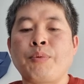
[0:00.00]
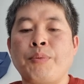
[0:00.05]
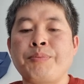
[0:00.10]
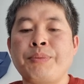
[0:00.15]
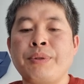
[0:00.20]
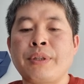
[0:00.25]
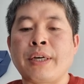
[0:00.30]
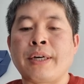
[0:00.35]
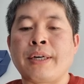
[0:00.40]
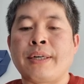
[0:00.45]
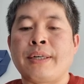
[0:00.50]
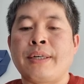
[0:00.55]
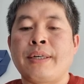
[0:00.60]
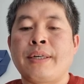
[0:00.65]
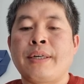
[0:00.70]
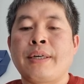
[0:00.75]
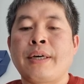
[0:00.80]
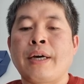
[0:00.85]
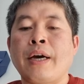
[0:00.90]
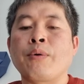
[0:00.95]
봅니다.
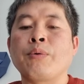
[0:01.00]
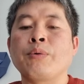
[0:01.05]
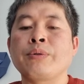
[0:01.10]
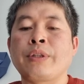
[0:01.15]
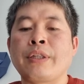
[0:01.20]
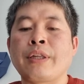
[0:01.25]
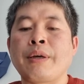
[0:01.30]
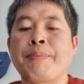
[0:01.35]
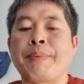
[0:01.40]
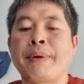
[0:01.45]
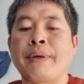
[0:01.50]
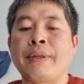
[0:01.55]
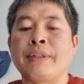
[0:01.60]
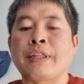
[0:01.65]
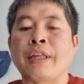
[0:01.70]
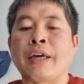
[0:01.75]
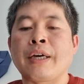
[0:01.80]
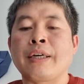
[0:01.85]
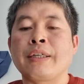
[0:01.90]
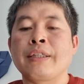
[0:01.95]
하고
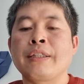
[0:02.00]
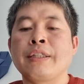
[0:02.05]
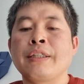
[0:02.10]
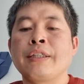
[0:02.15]
대답하였다.